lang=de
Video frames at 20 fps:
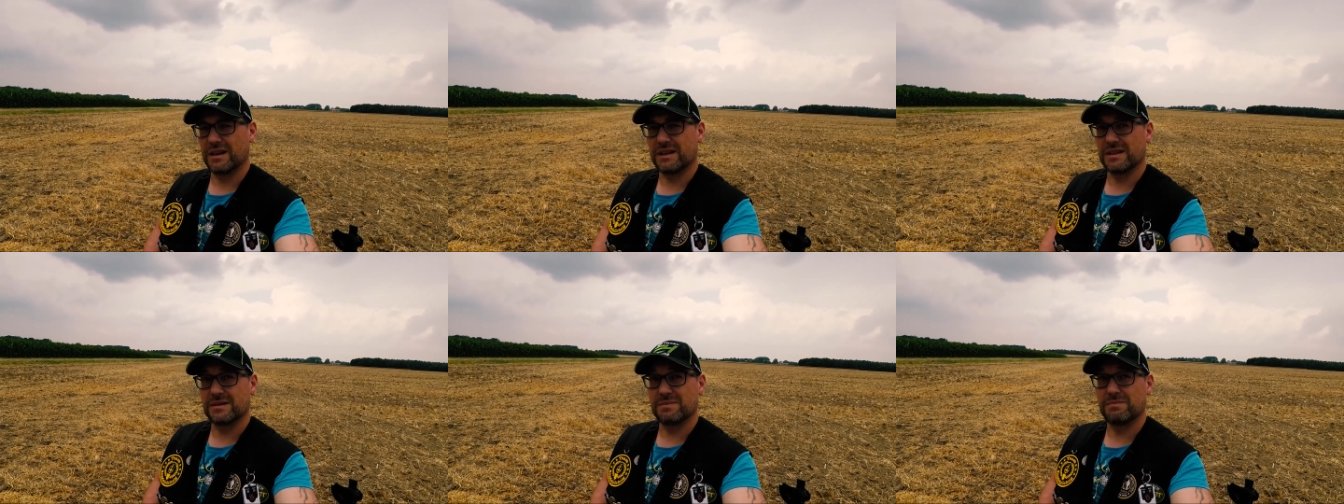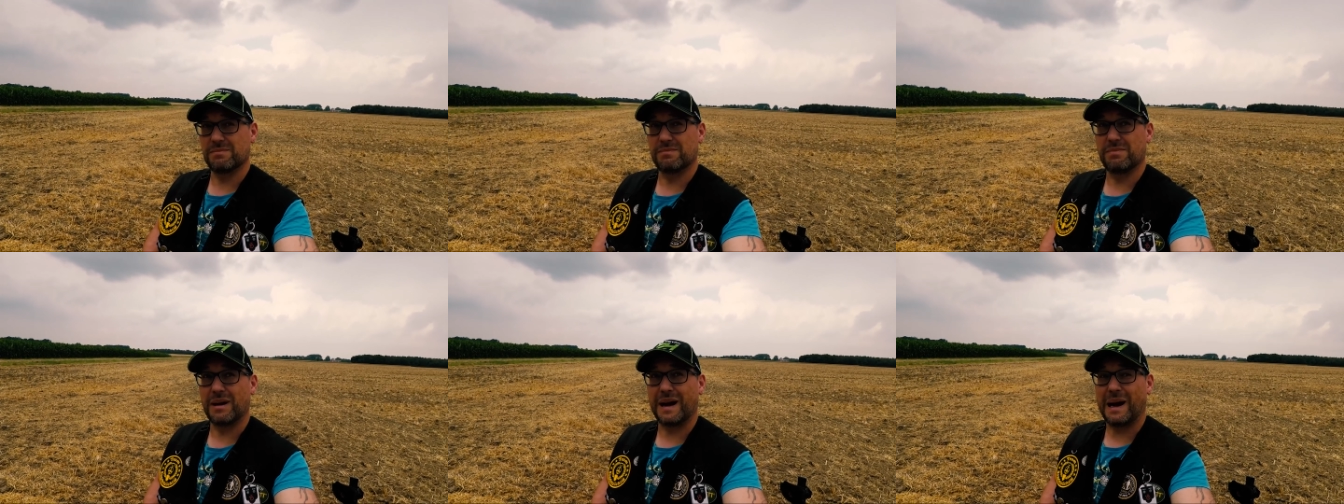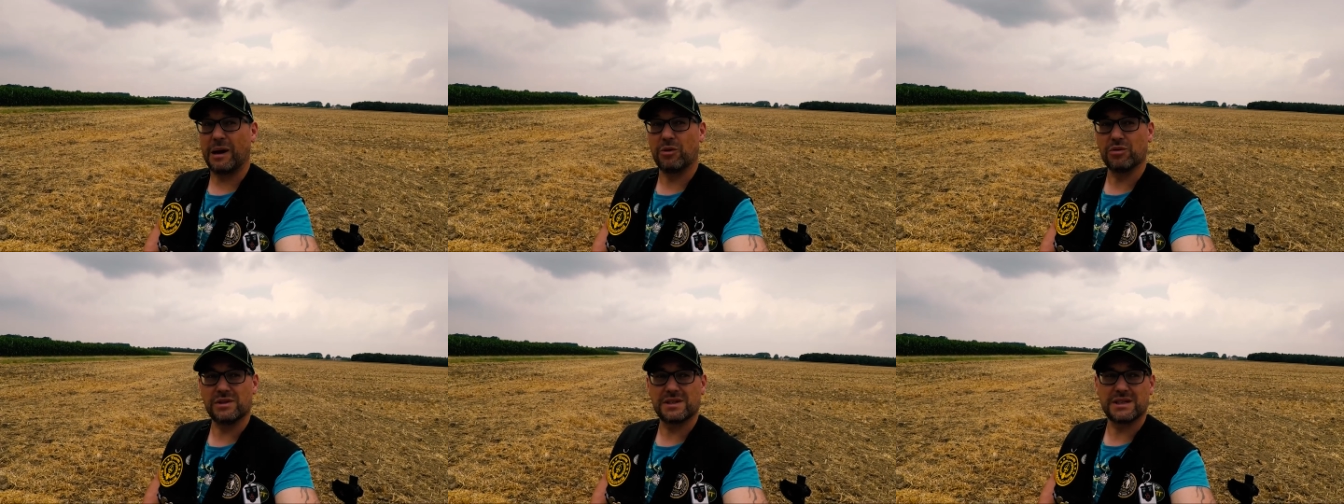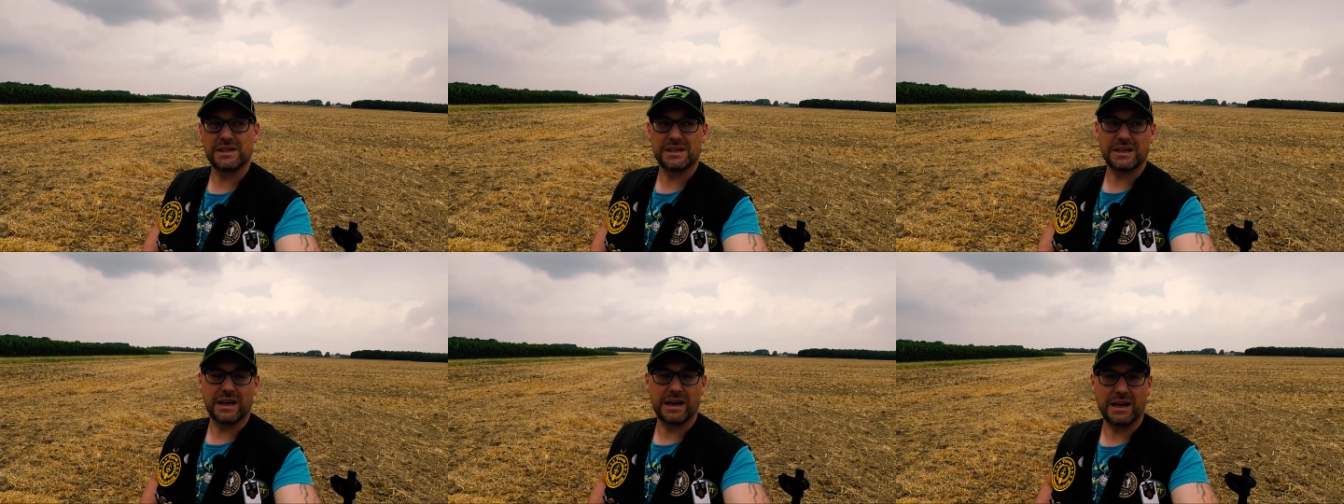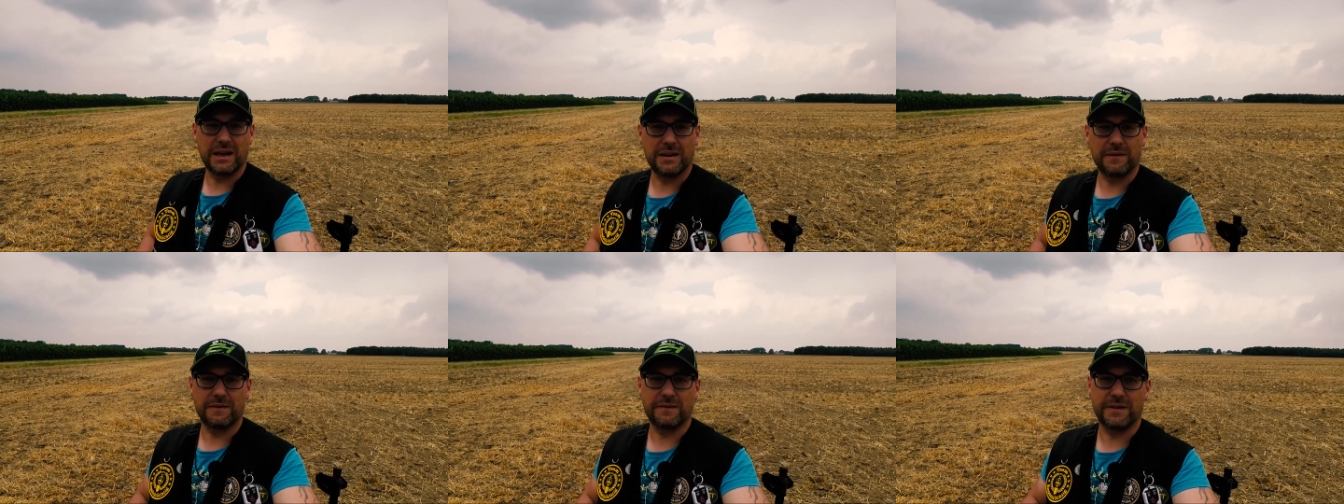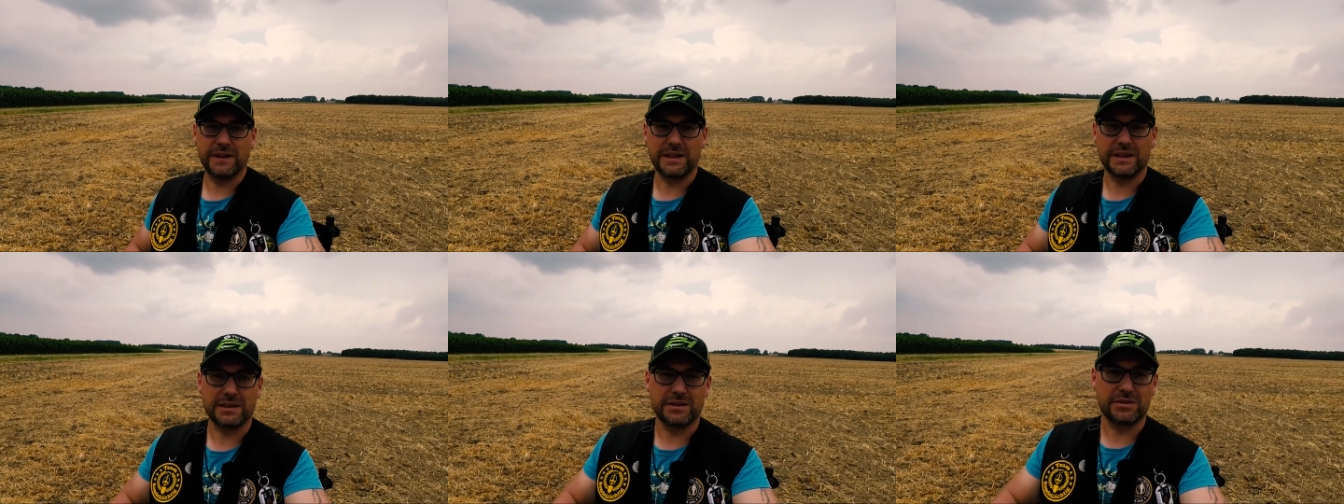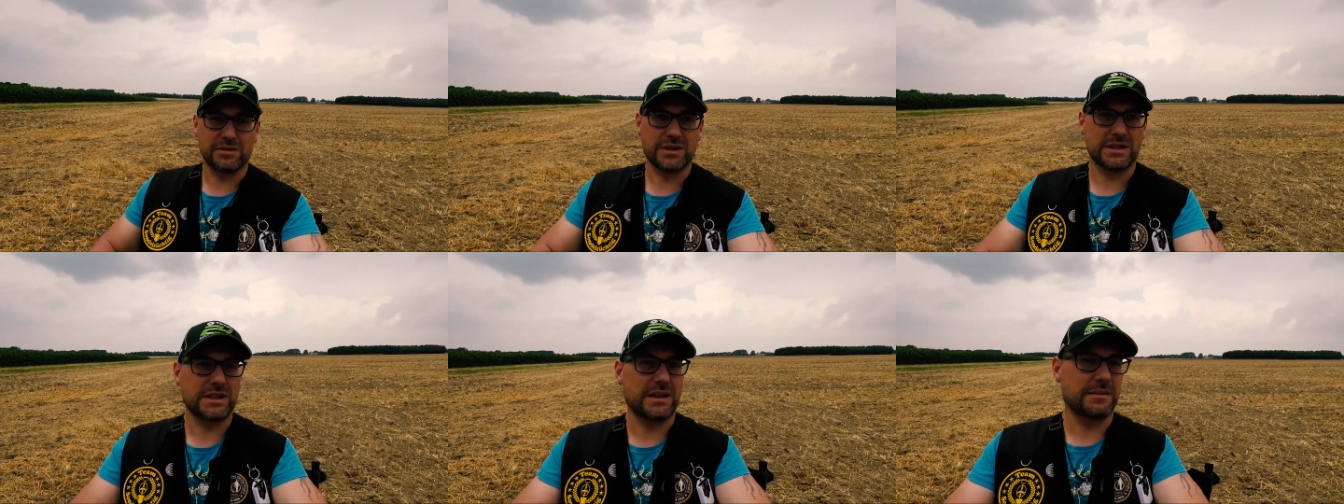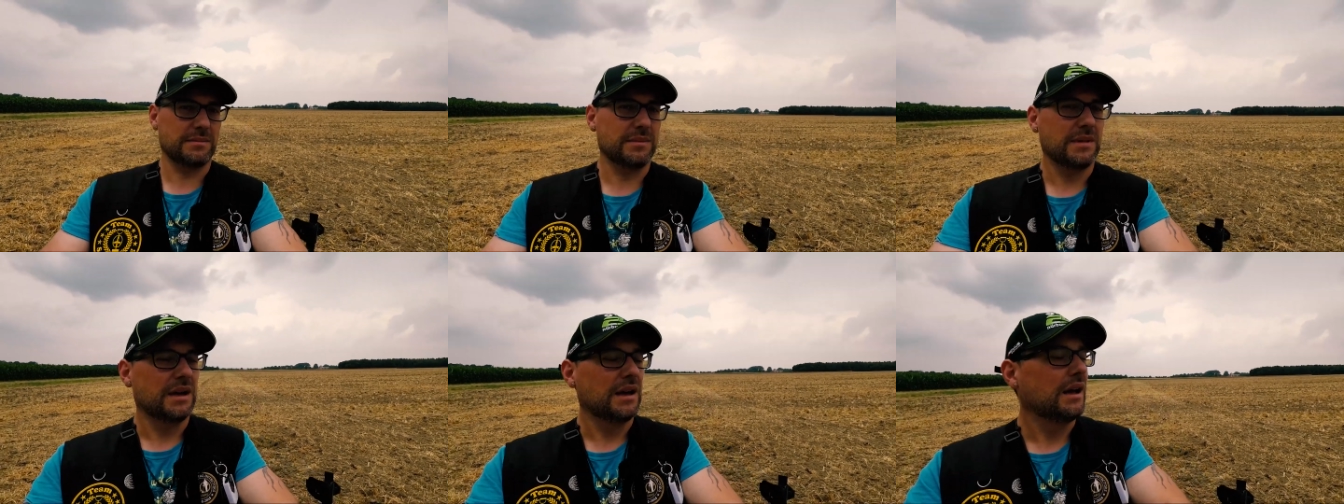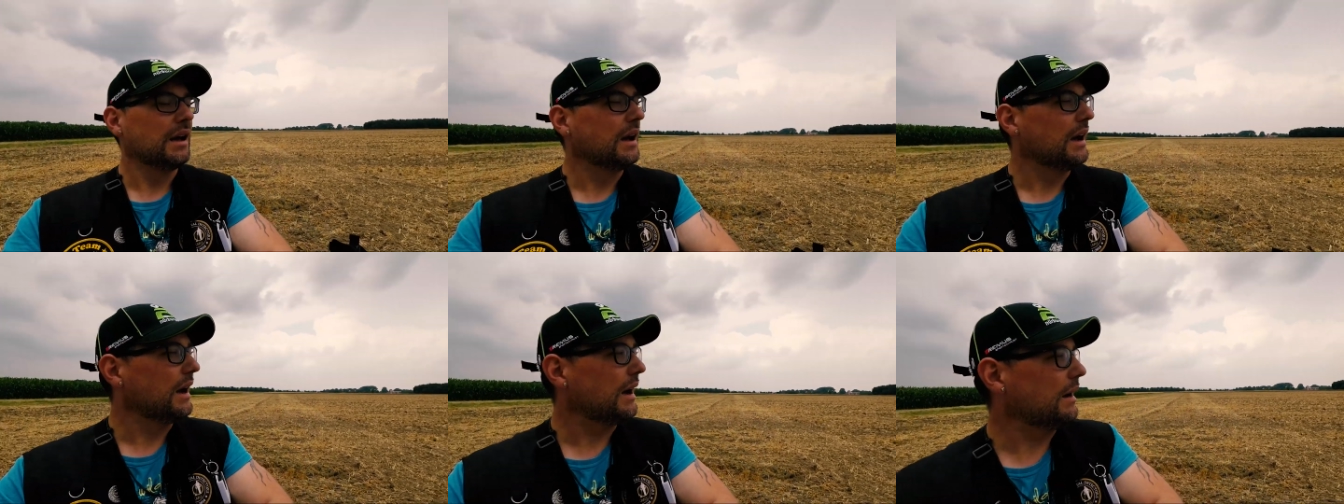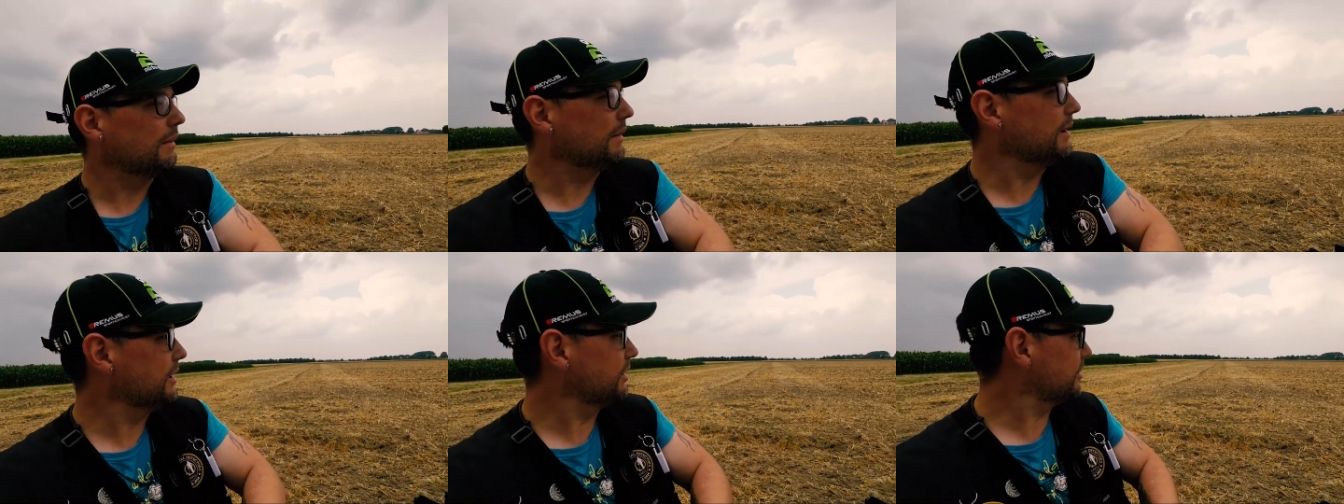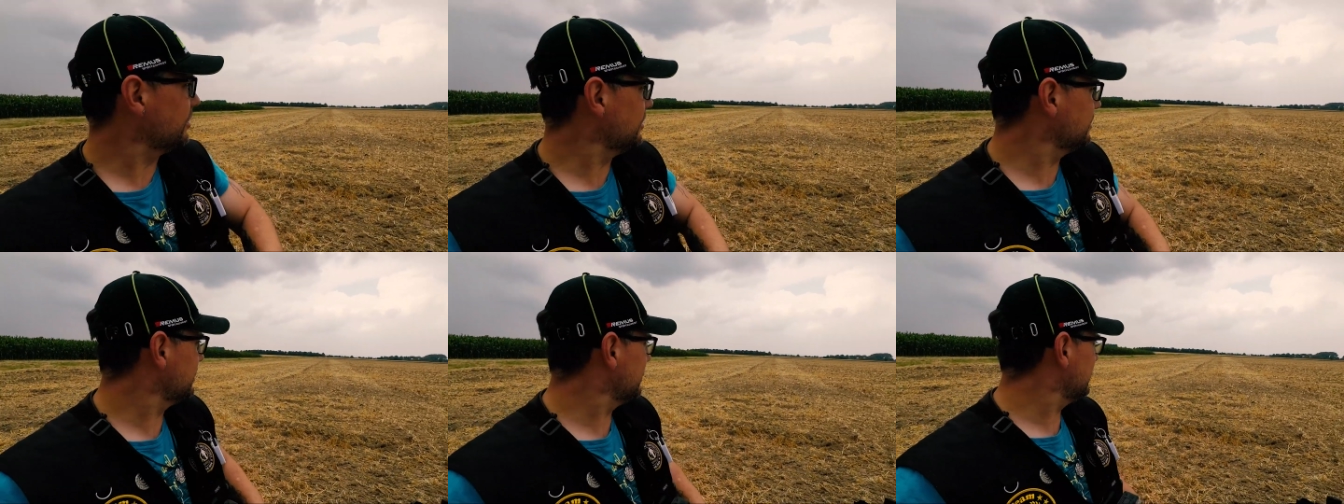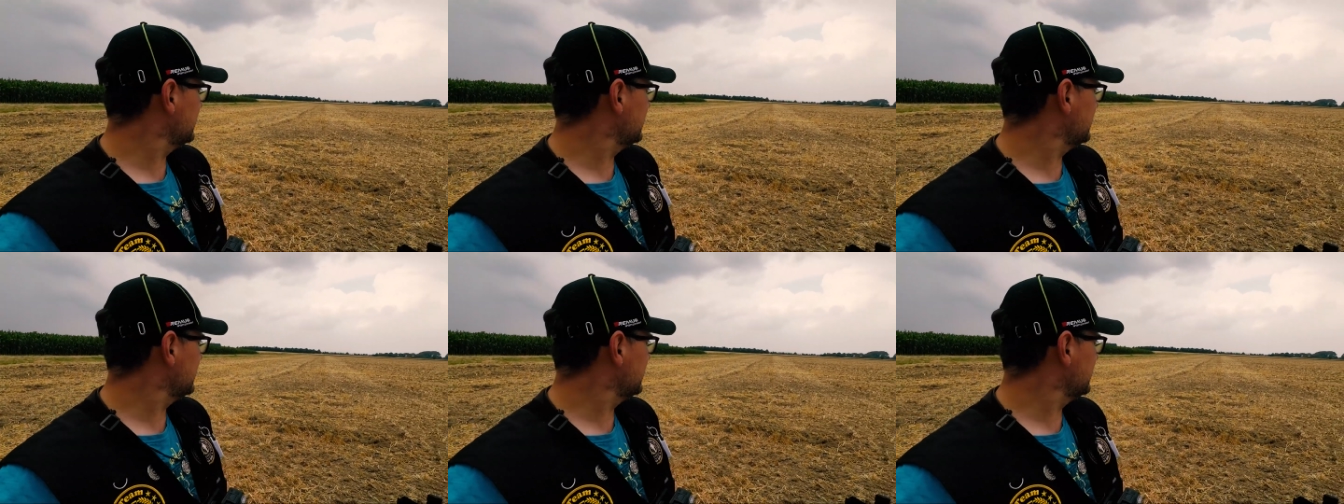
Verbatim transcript: es braut sich ein Gewitter zusammen. Aber ich konnte